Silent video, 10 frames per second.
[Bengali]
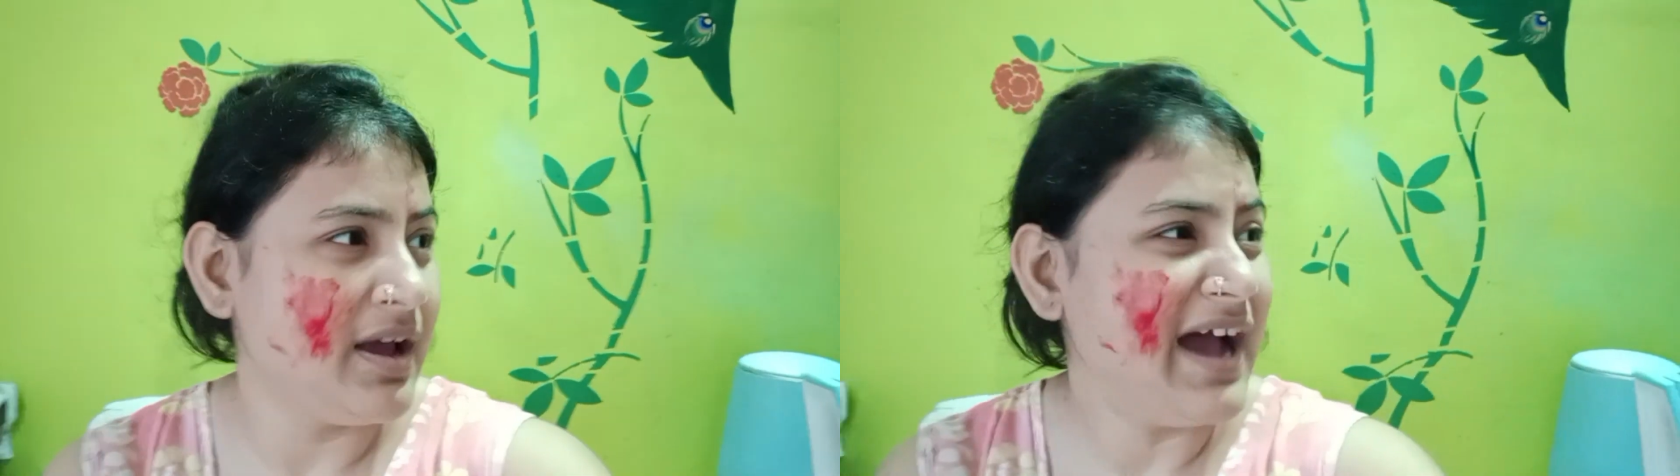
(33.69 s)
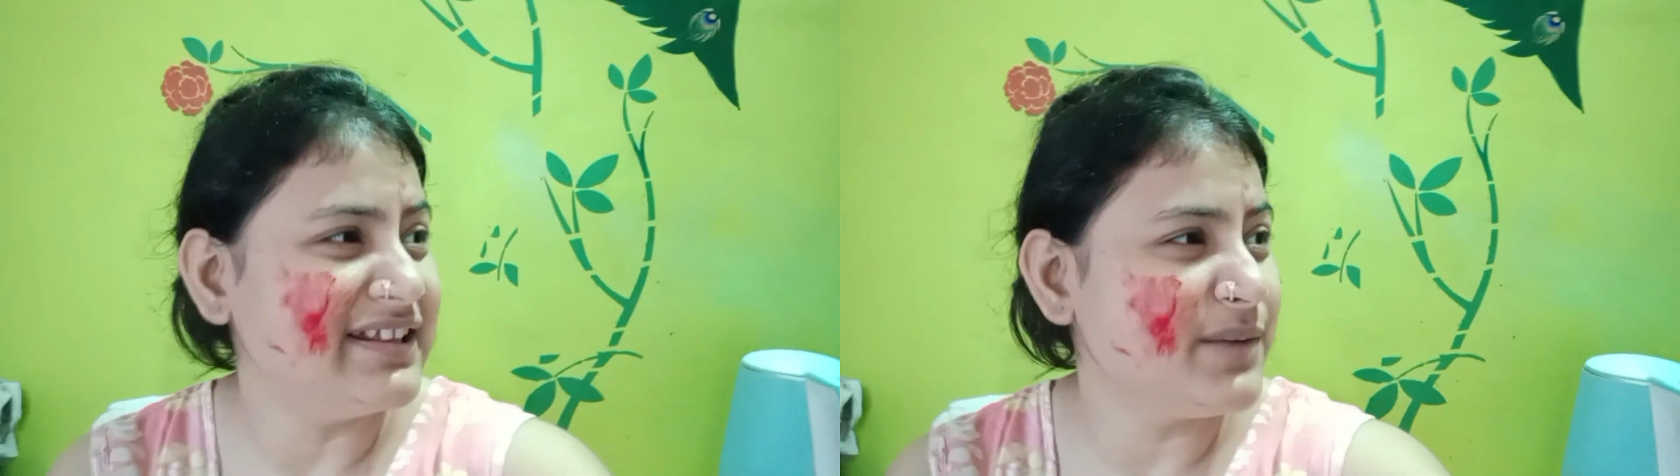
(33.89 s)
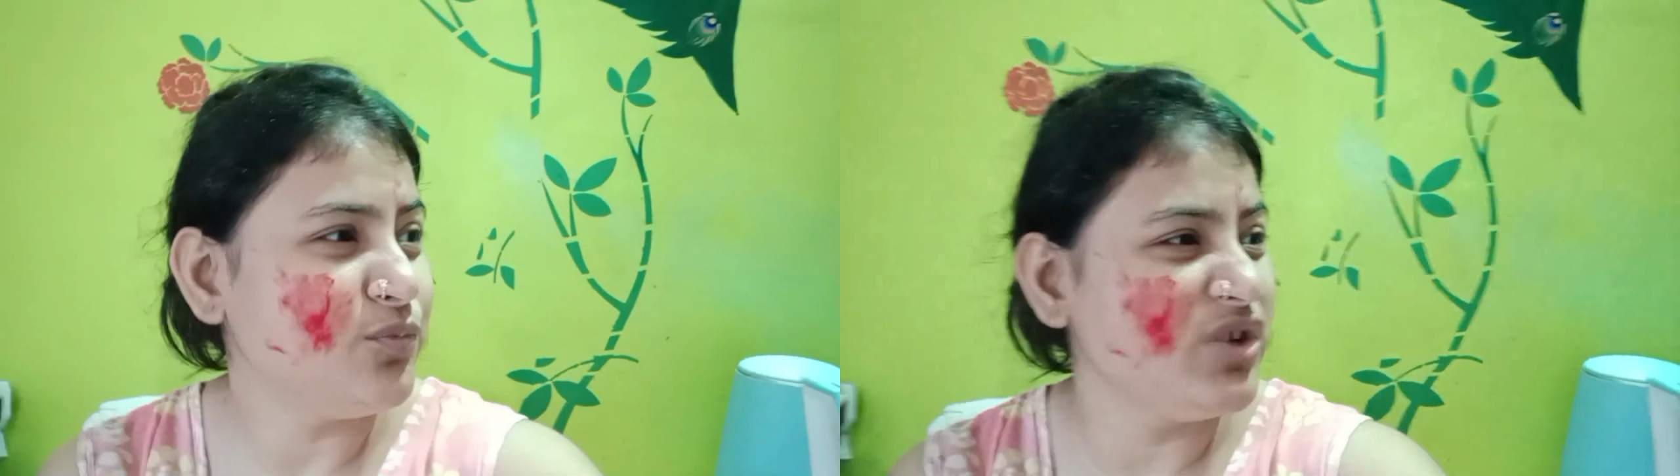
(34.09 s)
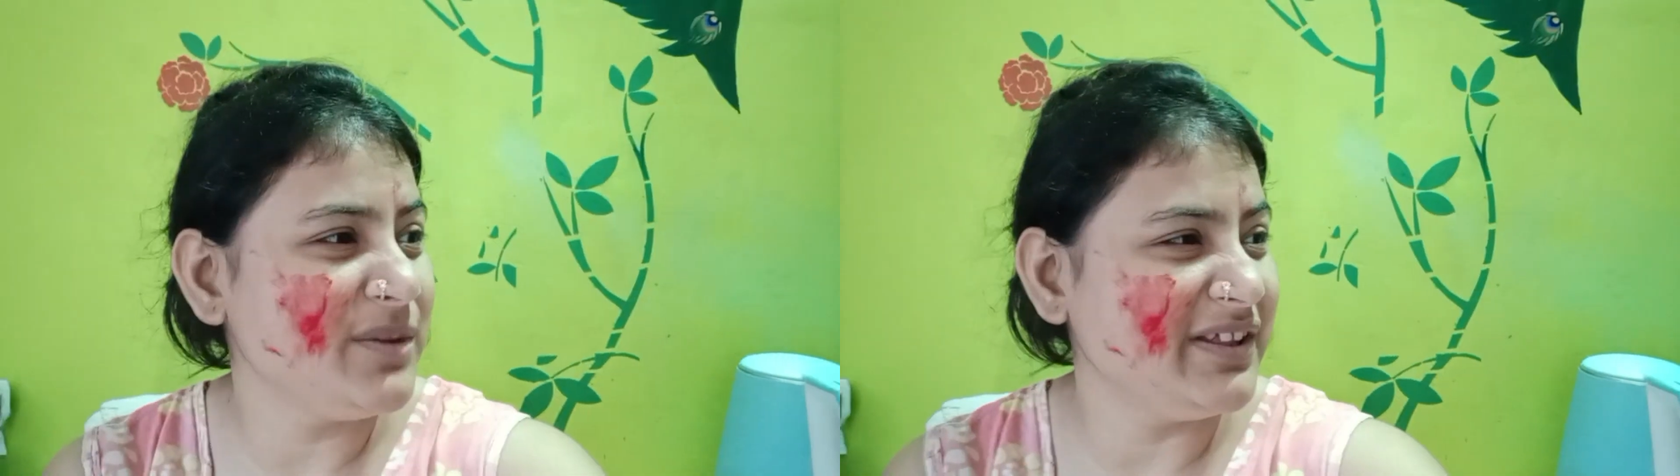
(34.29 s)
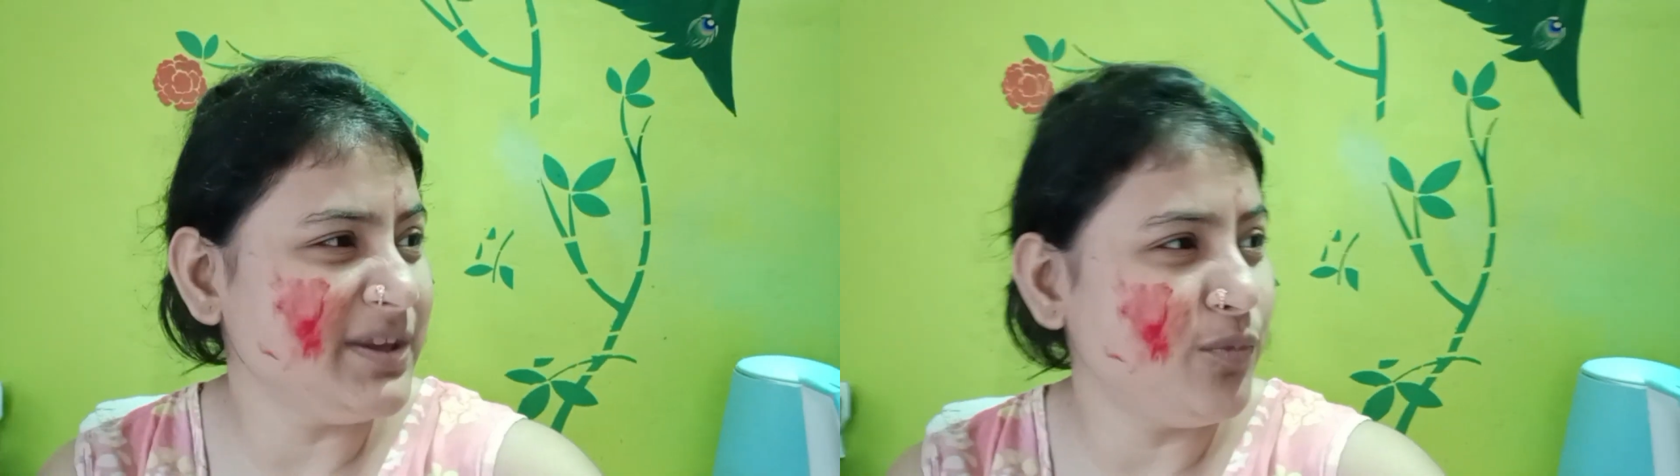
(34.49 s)
আজকে
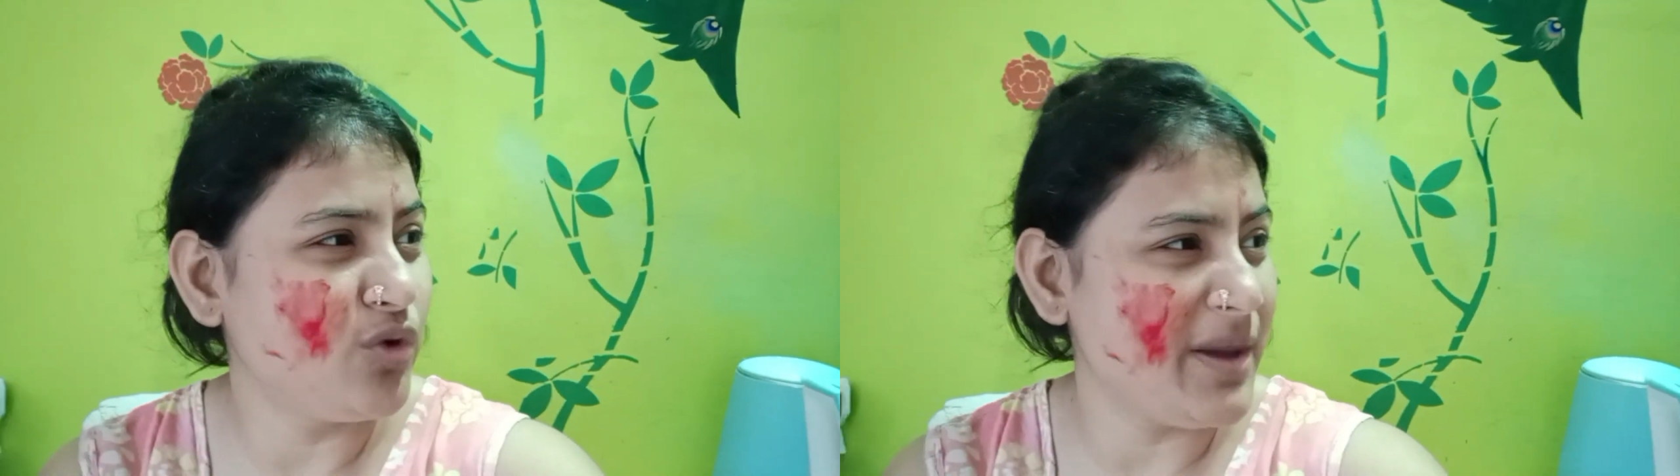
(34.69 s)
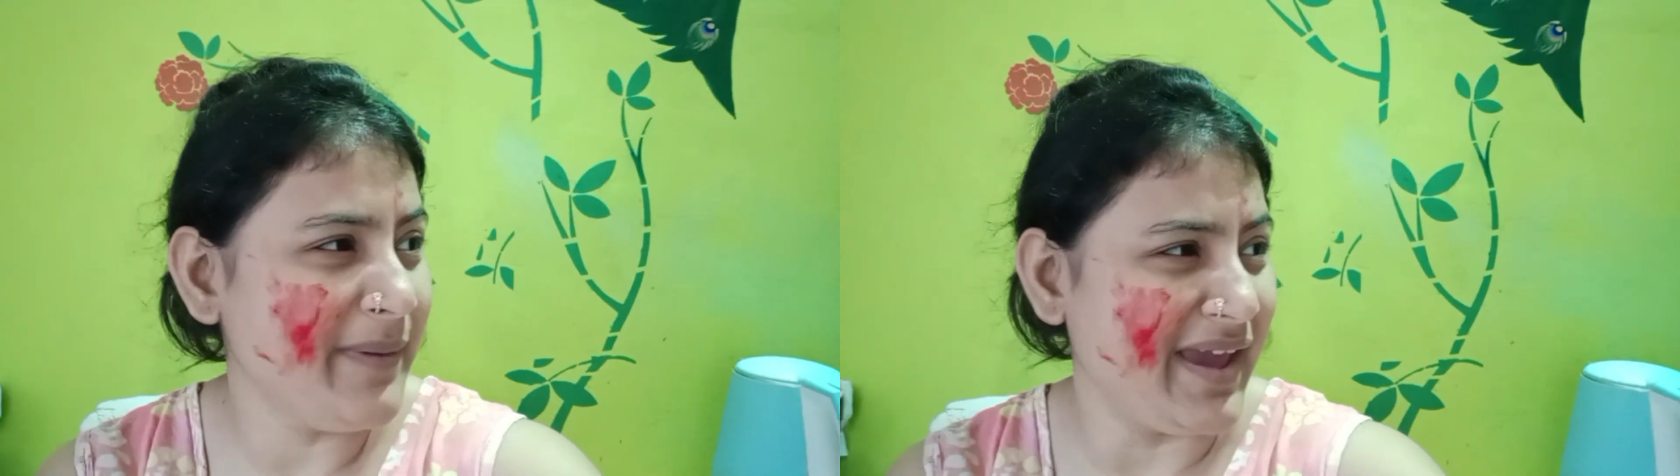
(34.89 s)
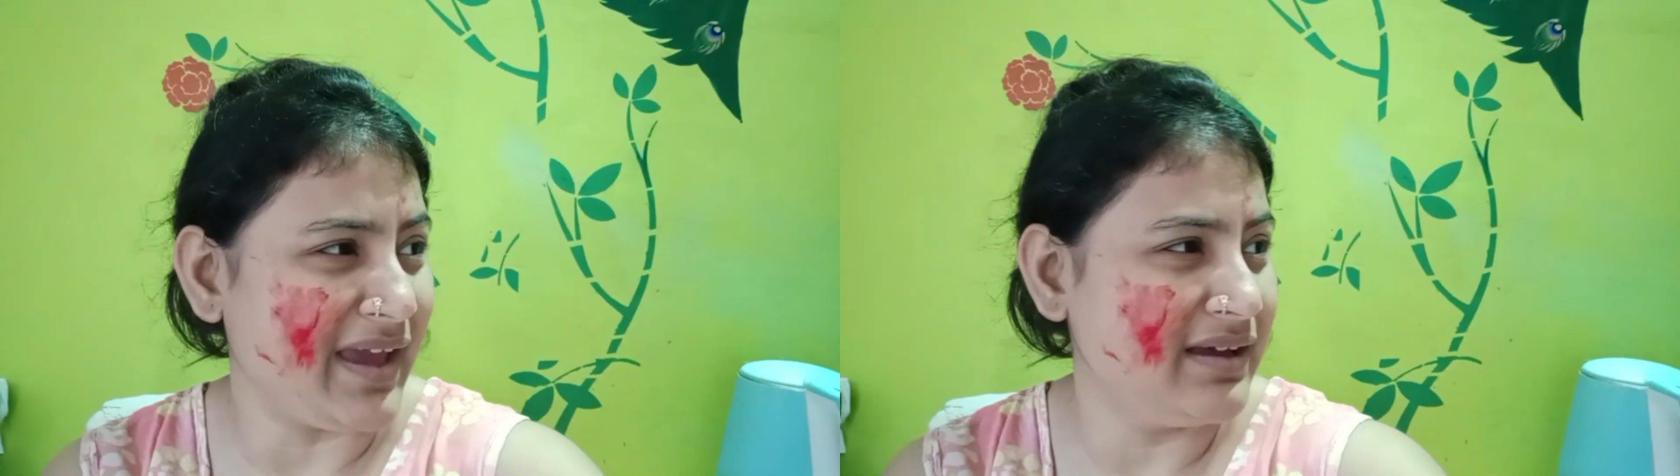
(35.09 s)
পূর্ণিমাতে পড়াবে